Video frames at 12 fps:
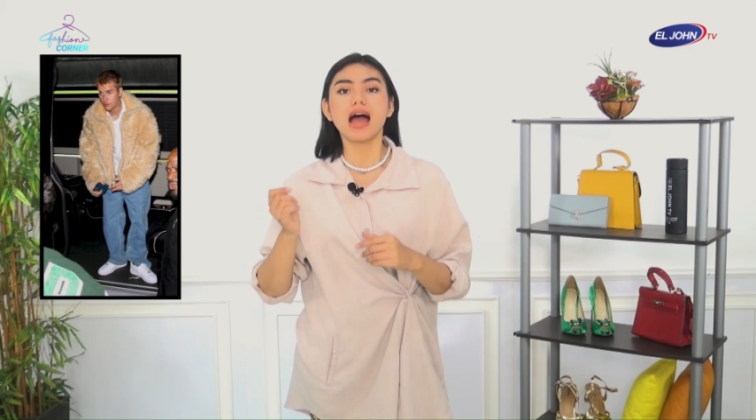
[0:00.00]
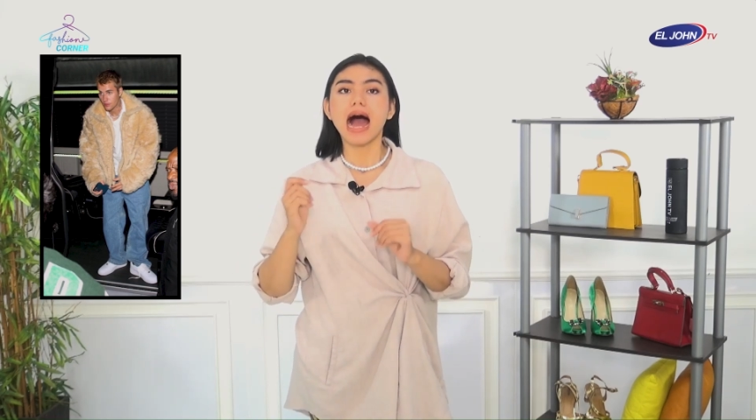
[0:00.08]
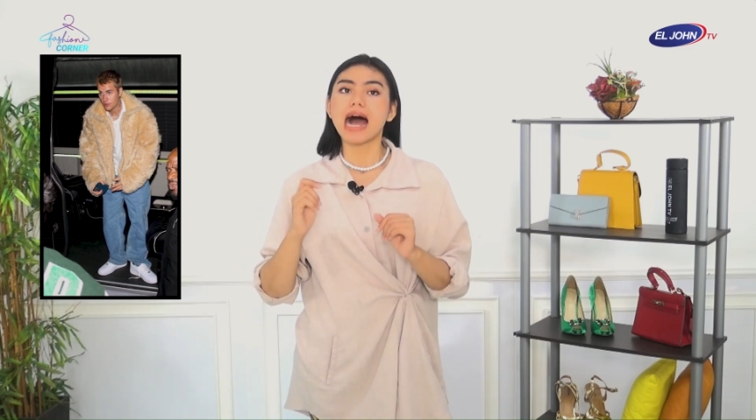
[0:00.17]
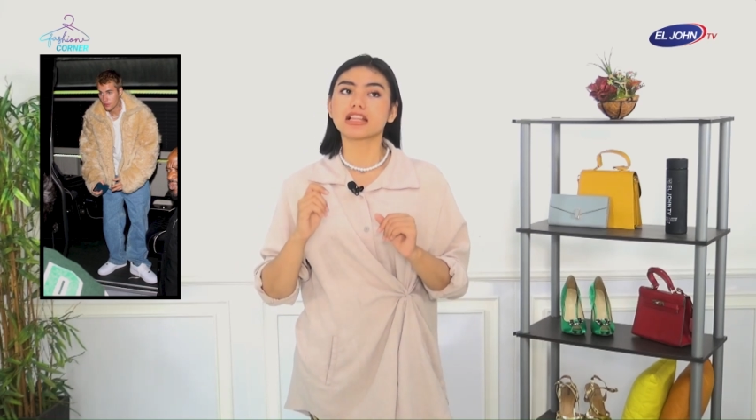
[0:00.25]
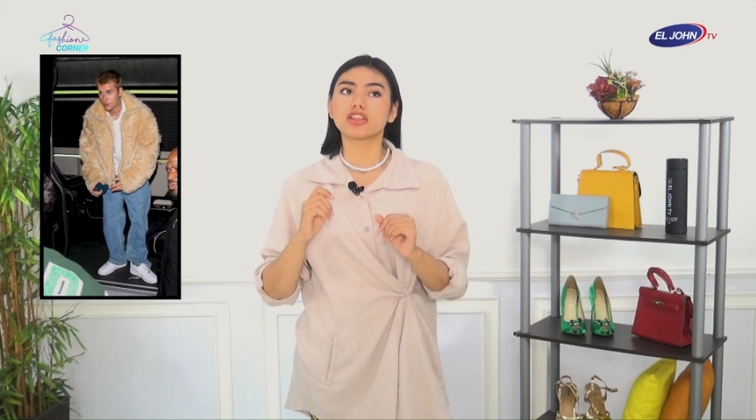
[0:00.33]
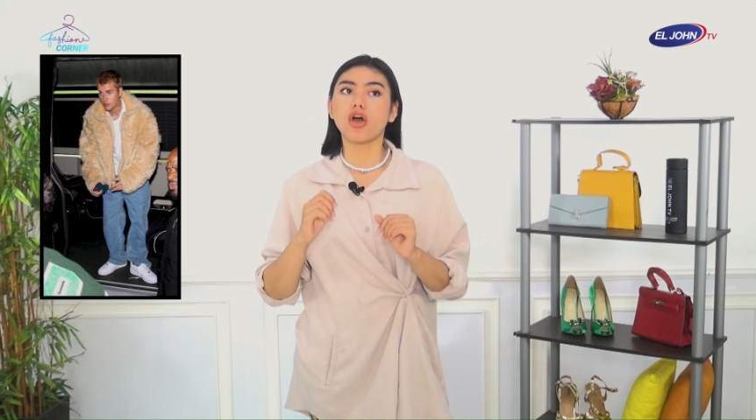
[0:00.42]

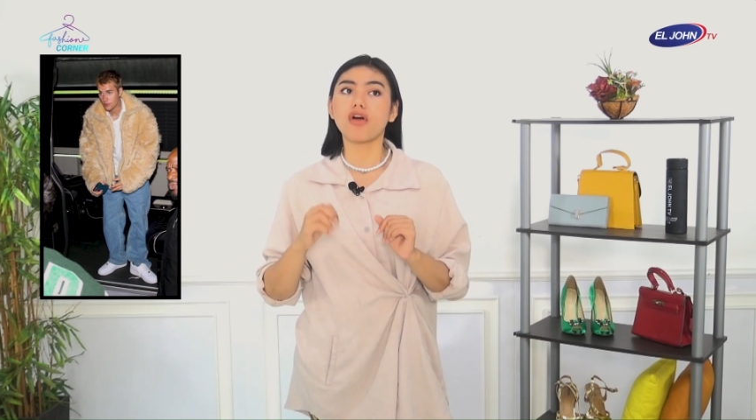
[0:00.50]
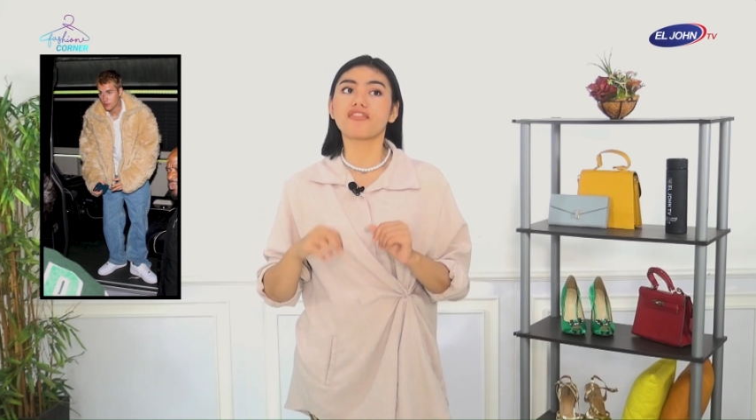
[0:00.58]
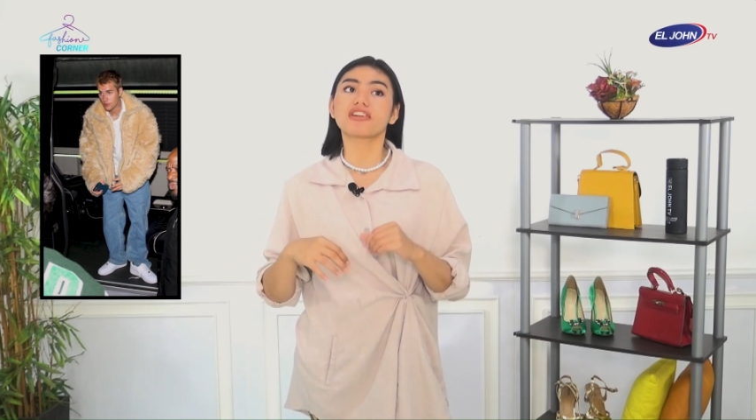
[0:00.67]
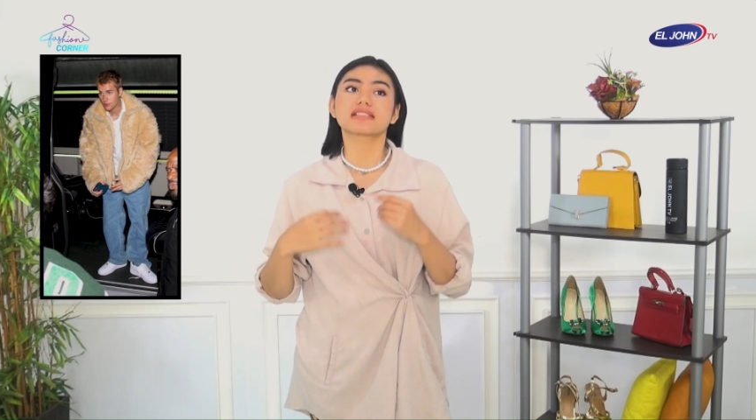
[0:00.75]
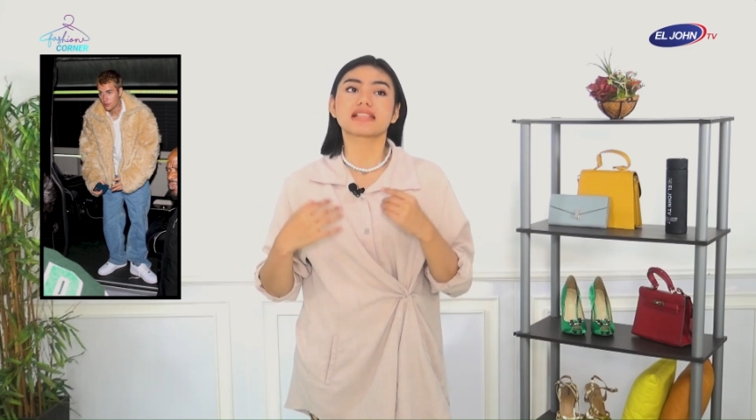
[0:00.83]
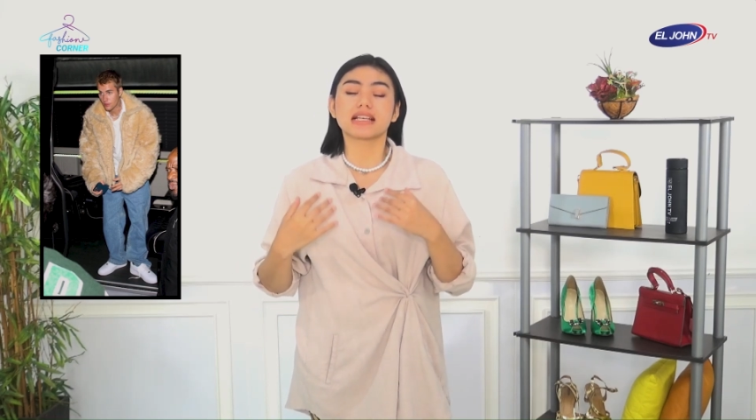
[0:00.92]
atau
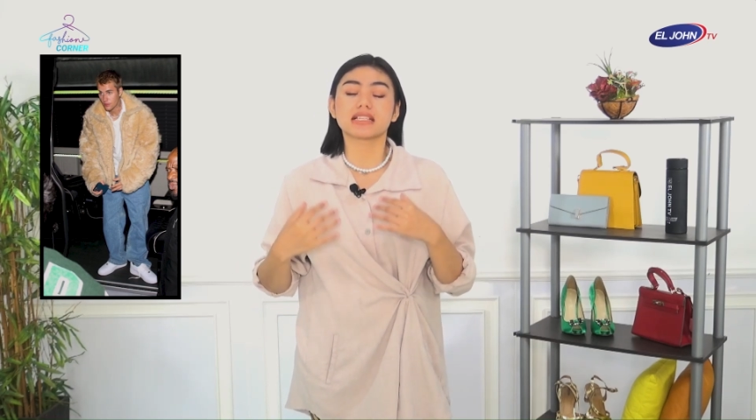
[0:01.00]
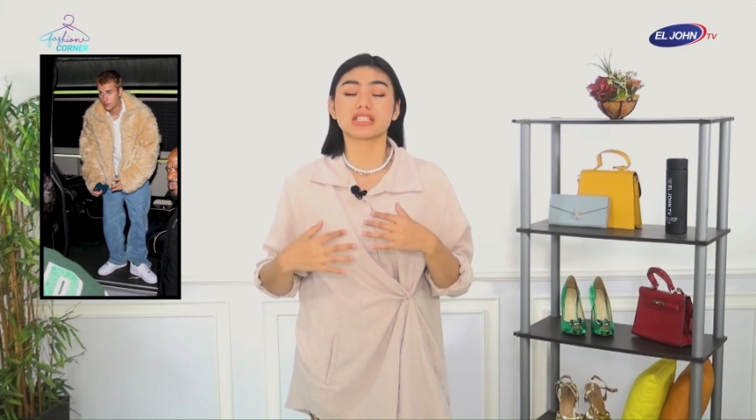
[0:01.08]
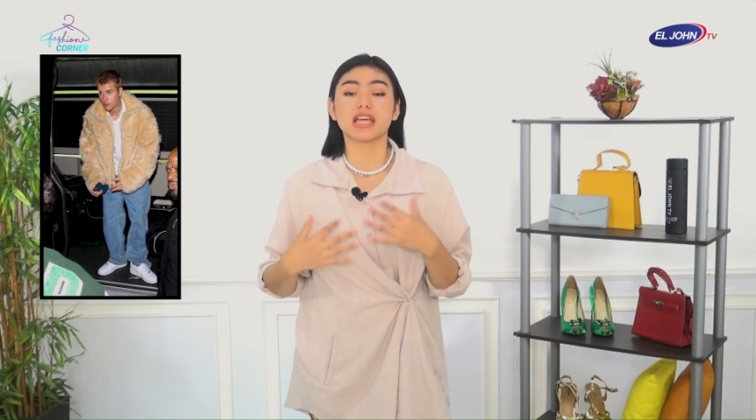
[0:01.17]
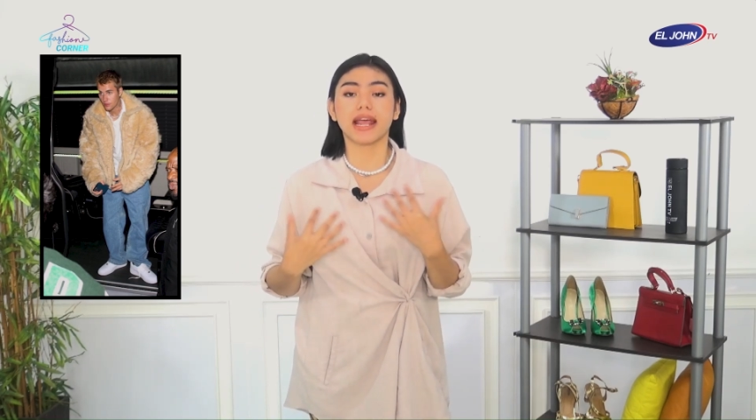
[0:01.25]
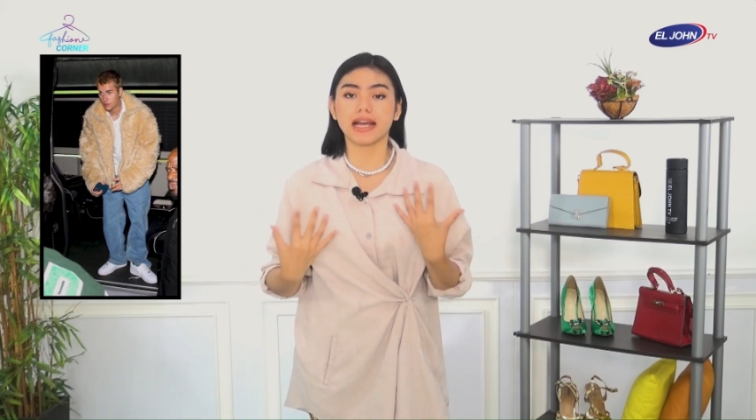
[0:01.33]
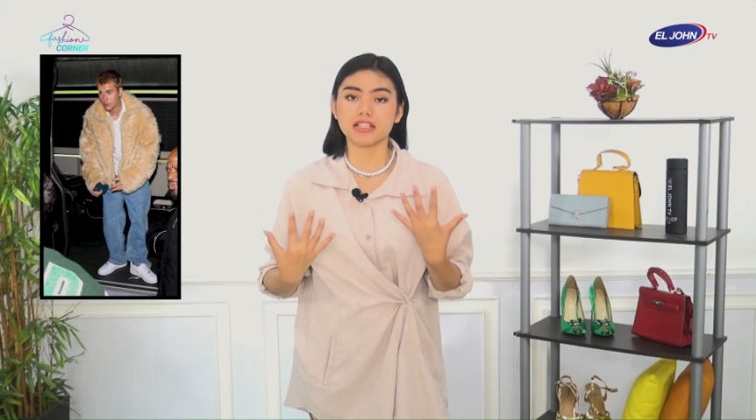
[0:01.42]
oversize
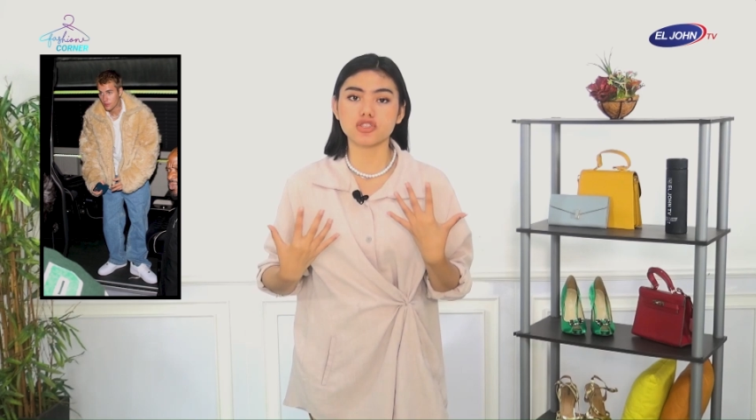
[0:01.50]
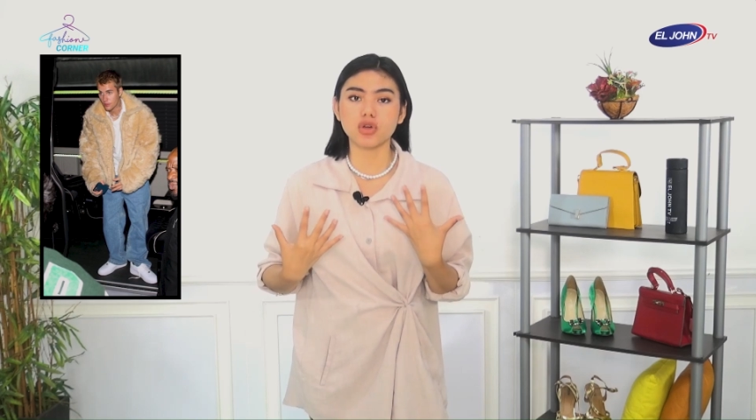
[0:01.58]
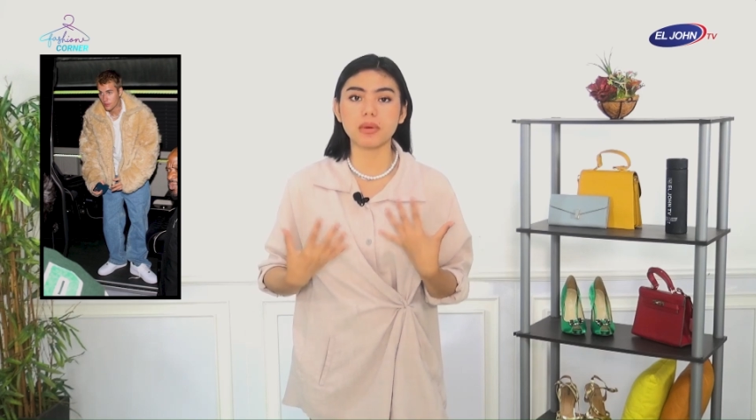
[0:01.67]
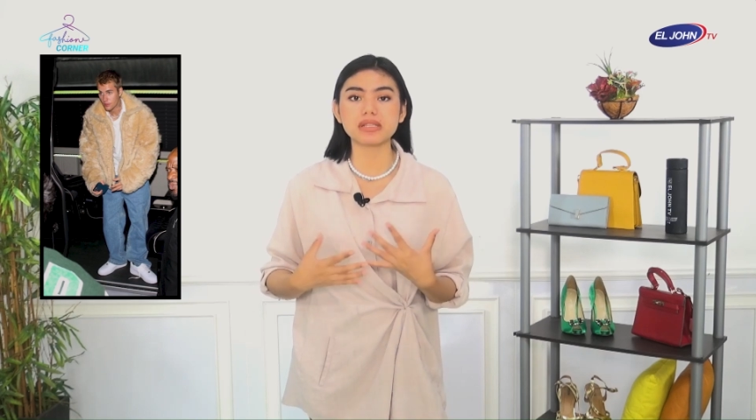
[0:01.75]
jaket juga